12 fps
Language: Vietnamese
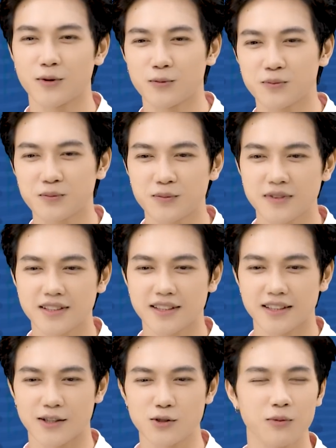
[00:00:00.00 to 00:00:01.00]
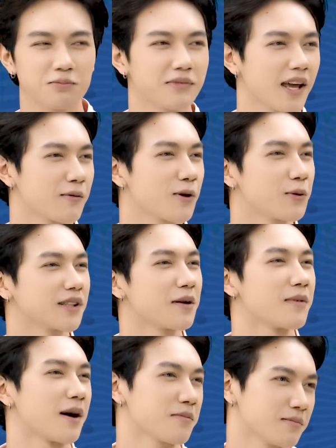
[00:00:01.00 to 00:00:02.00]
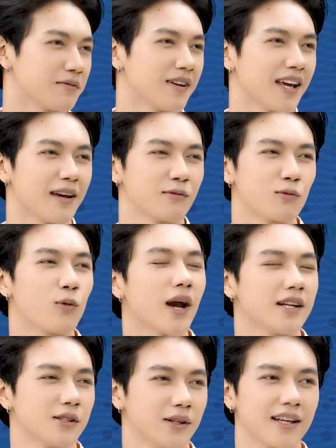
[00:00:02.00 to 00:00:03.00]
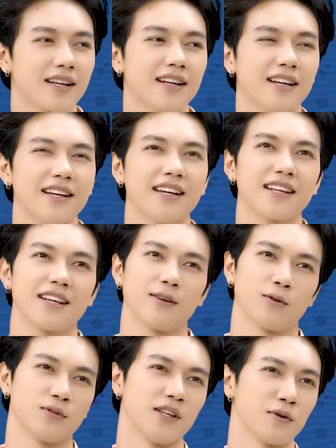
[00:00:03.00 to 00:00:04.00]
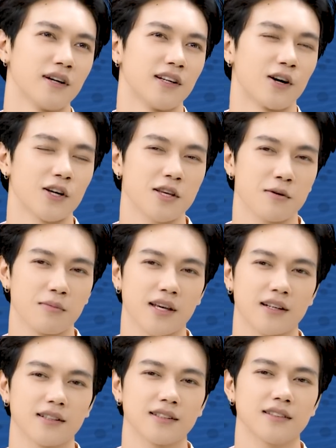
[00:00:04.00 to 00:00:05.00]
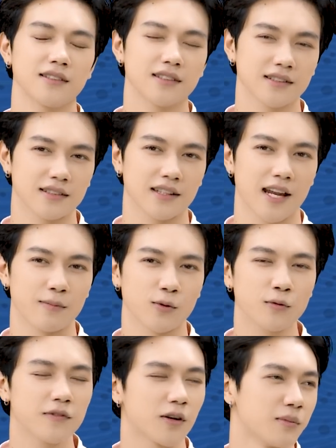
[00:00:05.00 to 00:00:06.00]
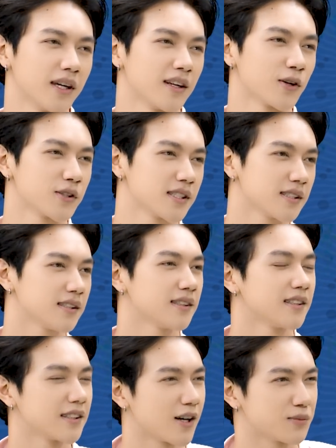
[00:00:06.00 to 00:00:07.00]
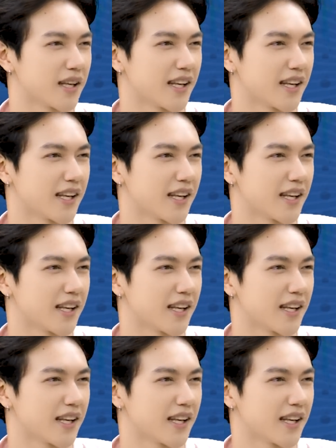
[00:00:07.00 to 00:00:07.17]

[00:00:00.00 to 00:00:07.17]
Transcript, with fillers: cũng nói chung em không quan tâm lắm bởi vì em cũng quen rồi. Kiểu nhiều người nói nhưng mà mình cứ làm tốt việc của mình thôi chứ không